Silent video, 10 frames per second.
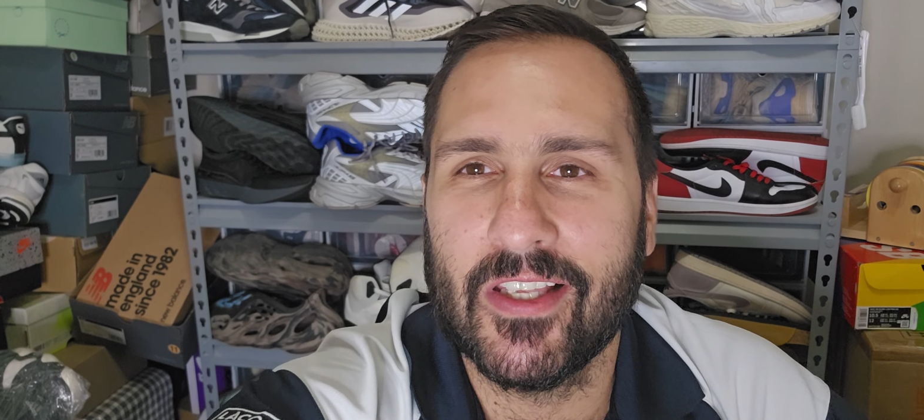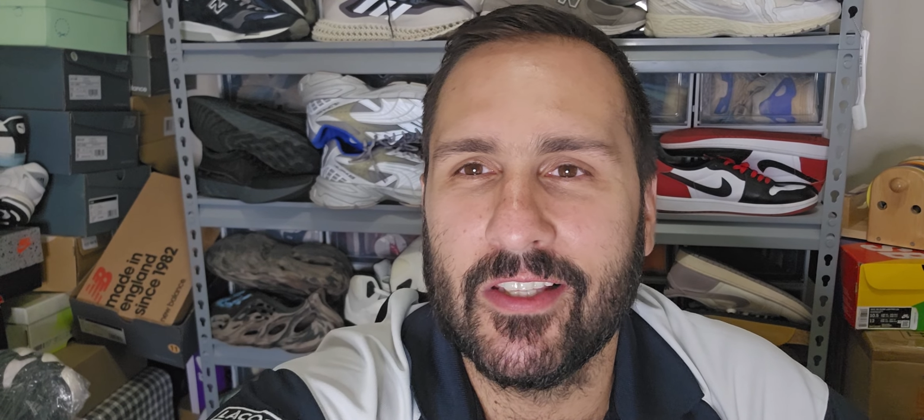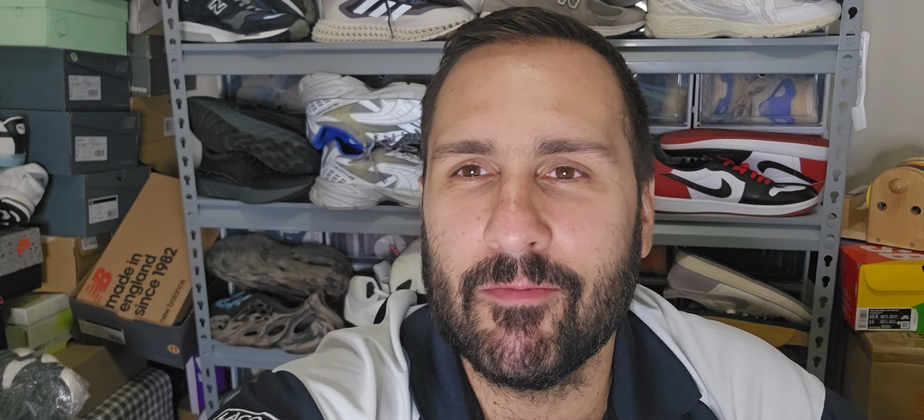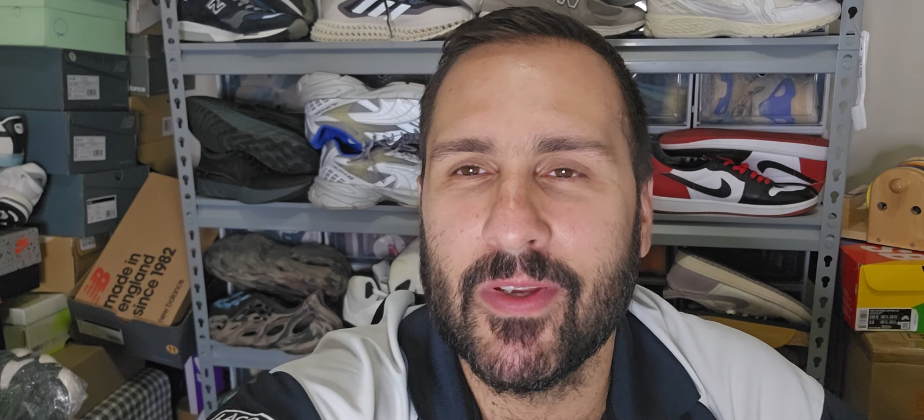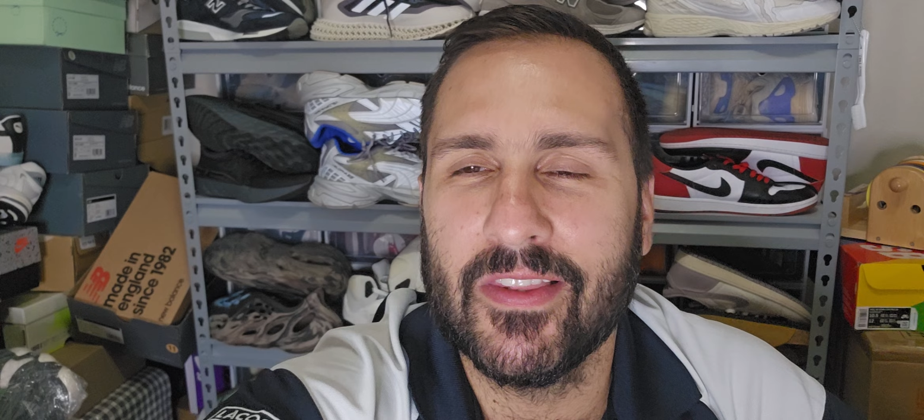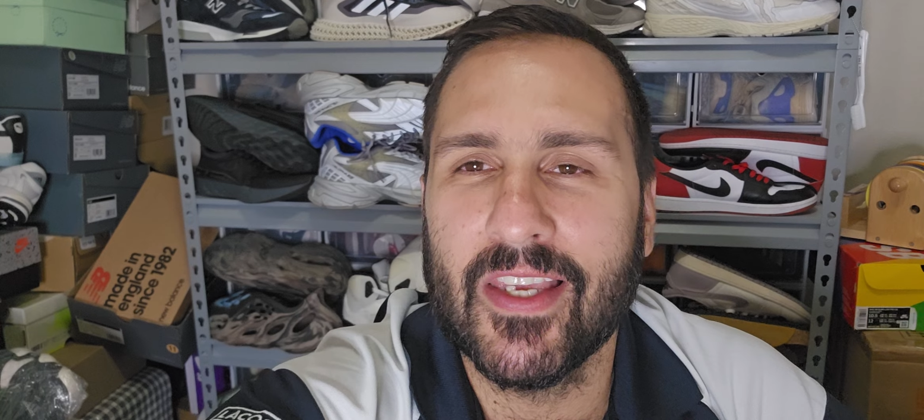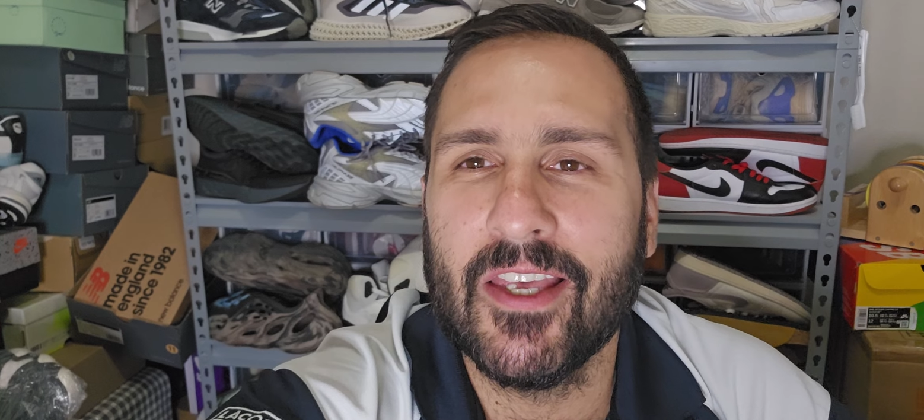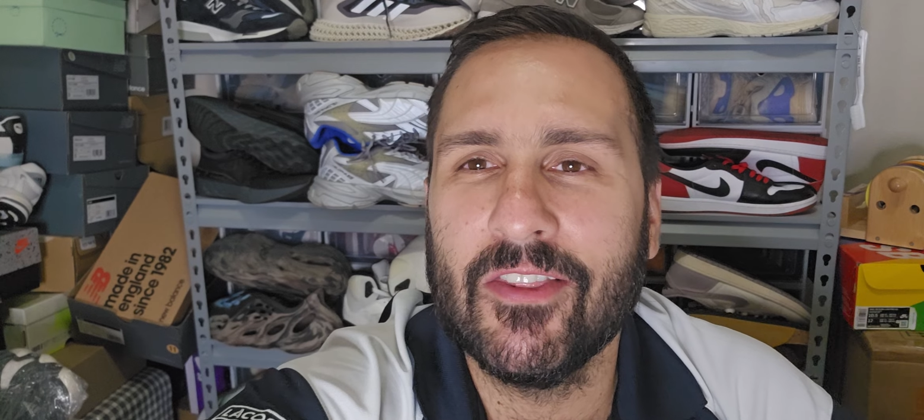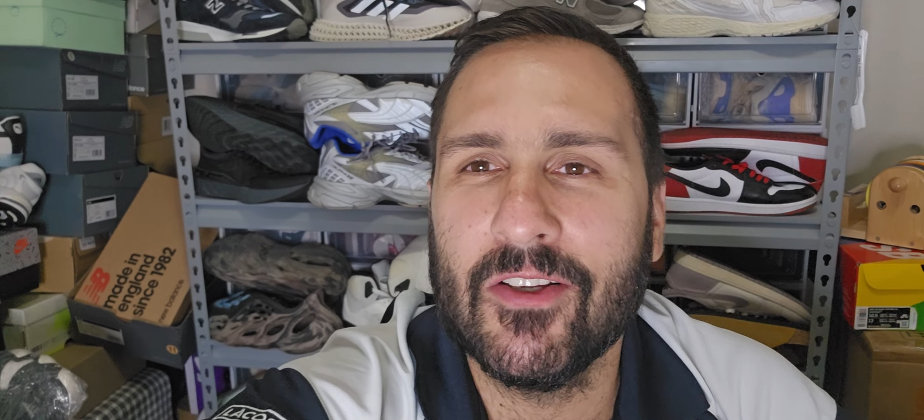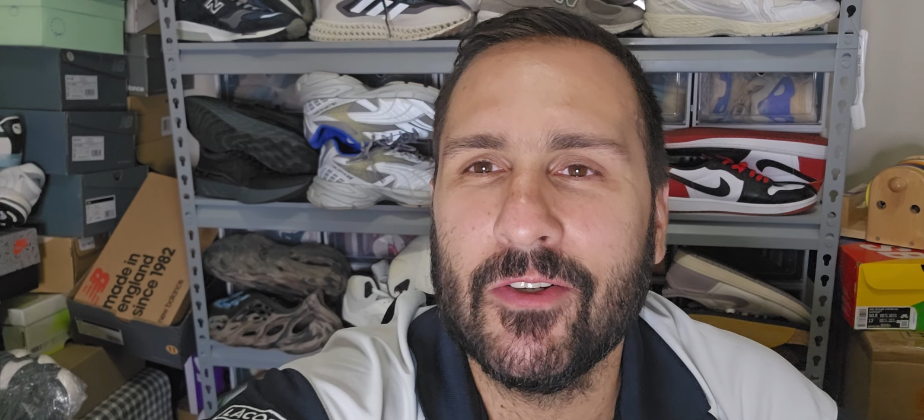andan
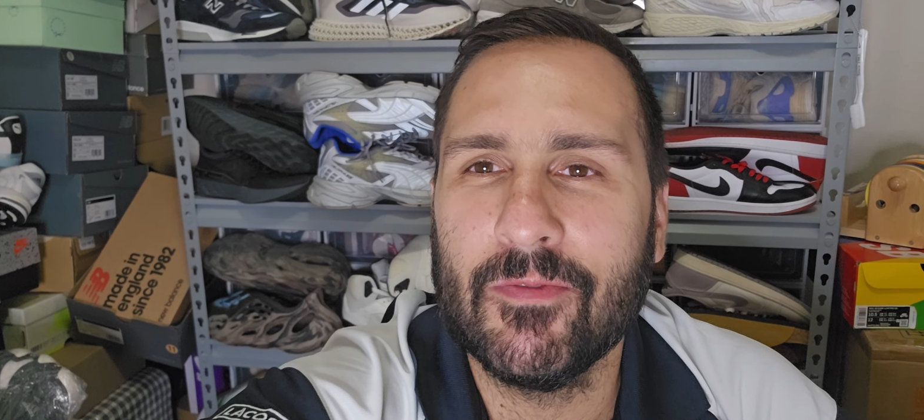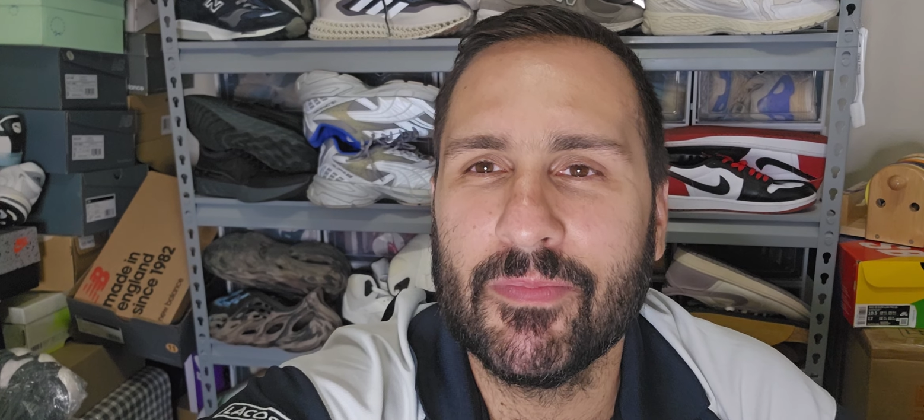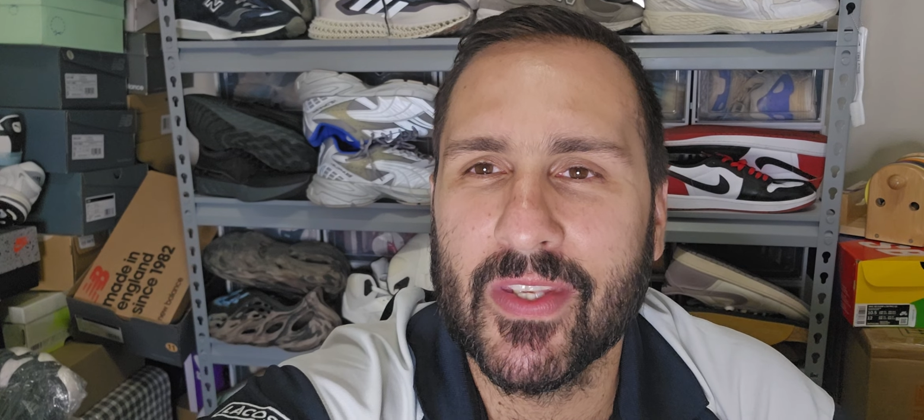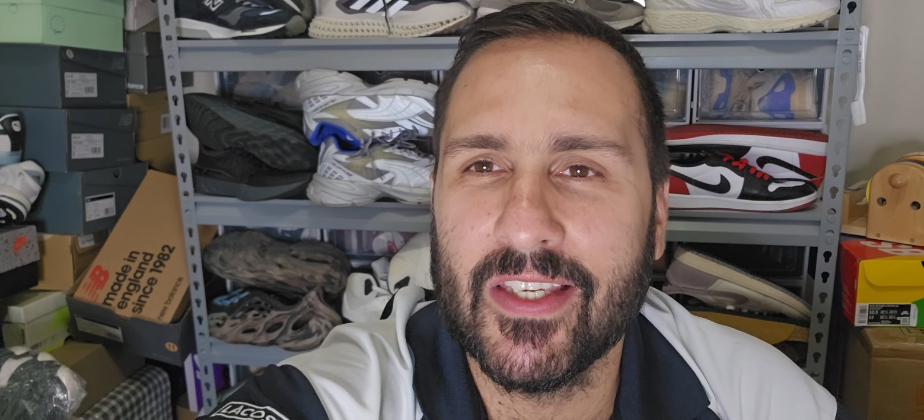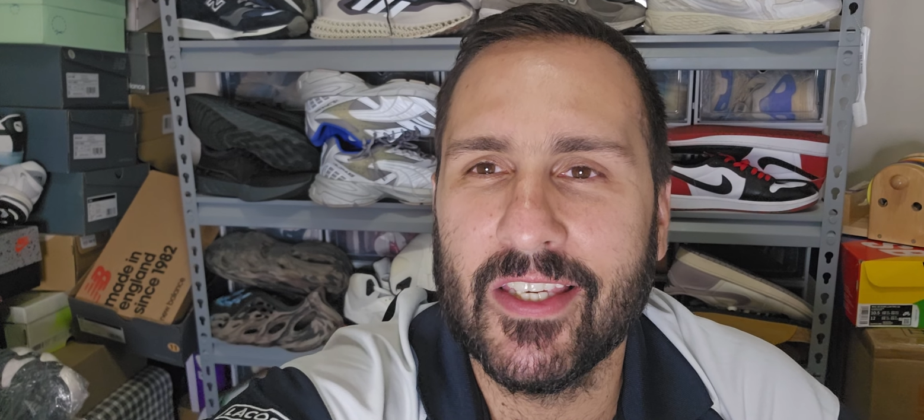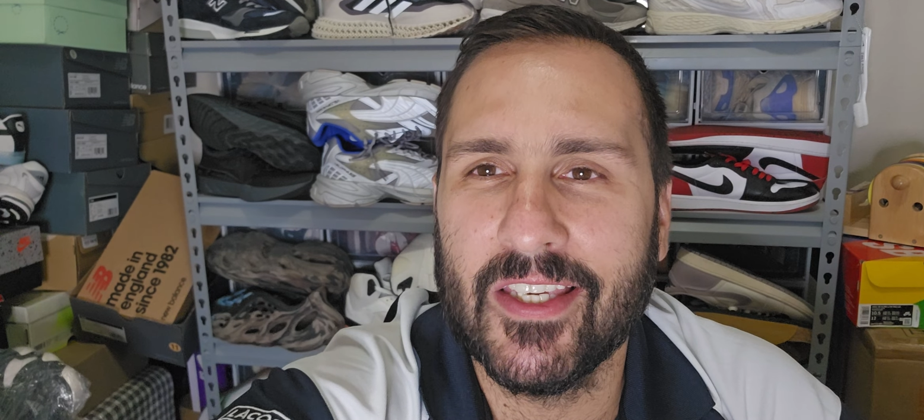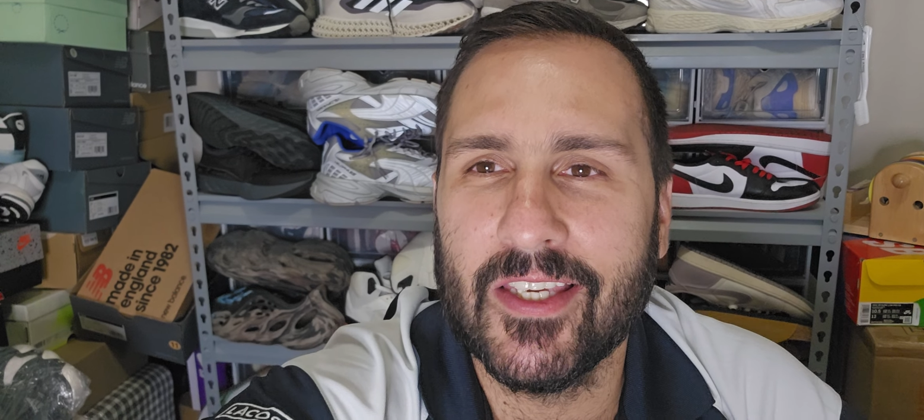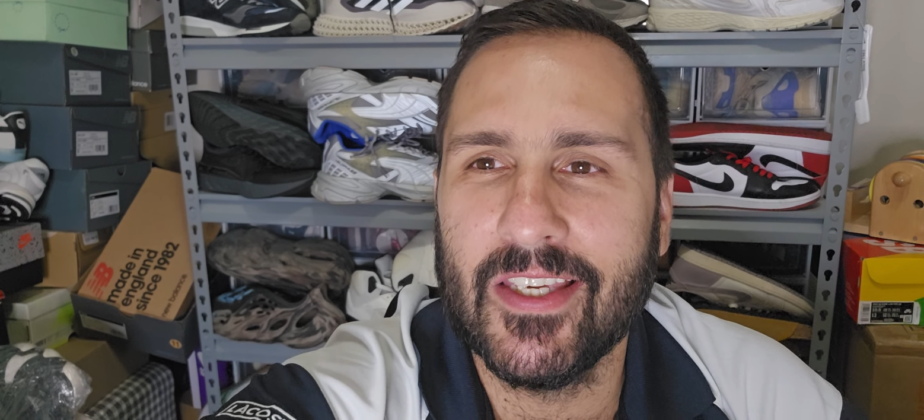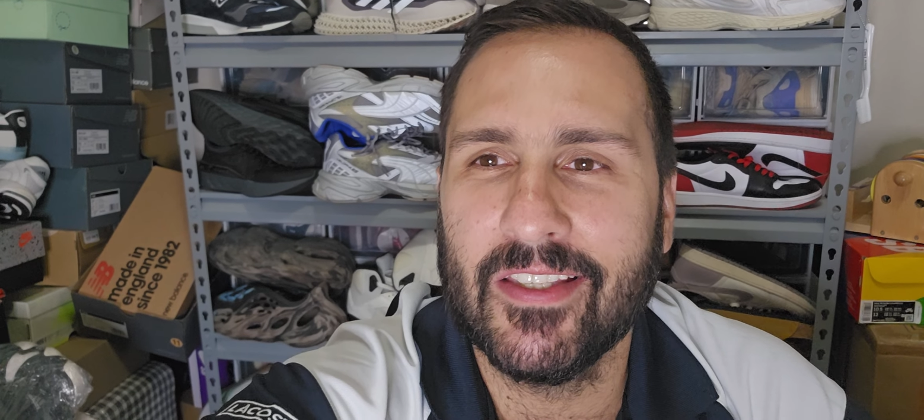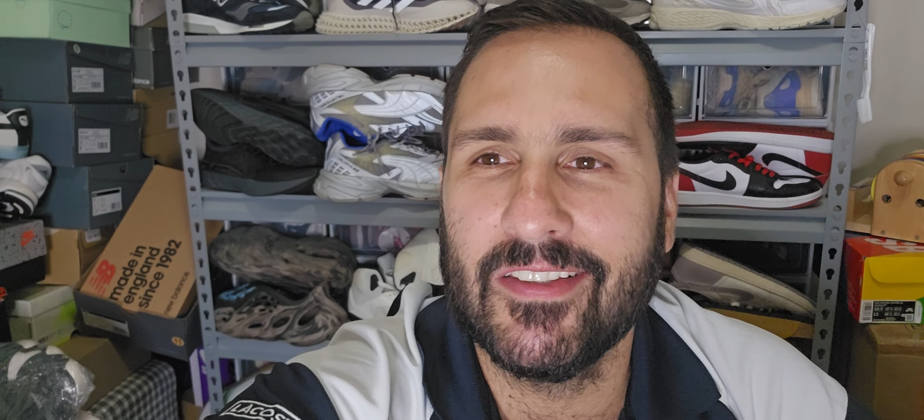vendiendo y